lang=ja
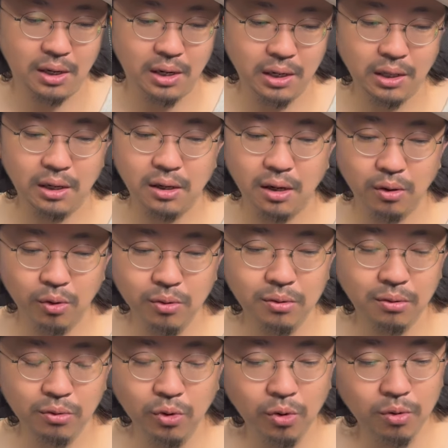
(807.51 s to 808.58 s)
あれなんか、
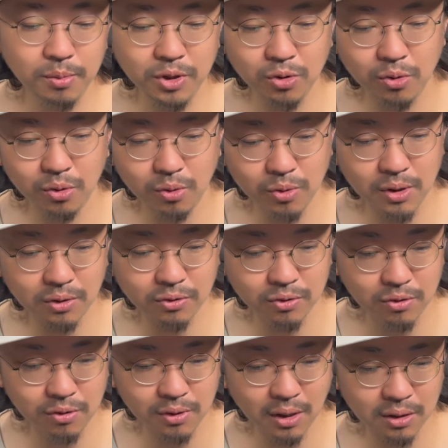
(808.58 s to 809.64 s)
脳みそを老化す
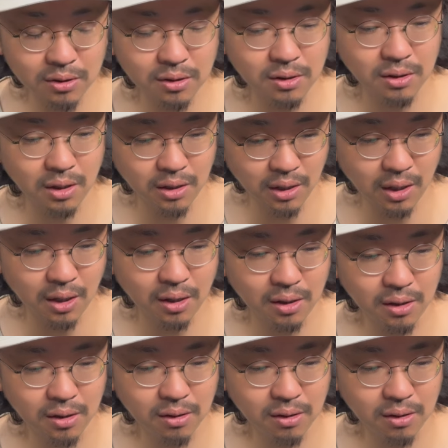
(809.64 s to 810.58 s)
るらしいんでね。